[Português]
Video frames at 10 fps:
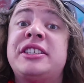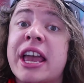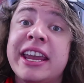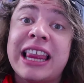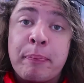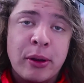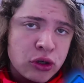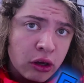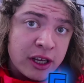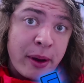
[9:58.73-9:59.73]
Me segue lá,
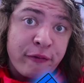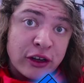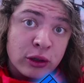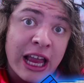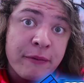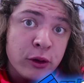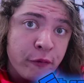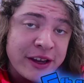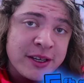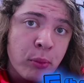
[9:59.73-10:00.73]
pessoal, também faço live
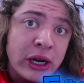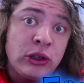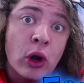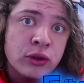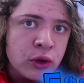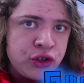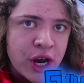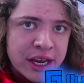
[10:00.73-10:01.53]
no Facebook todos os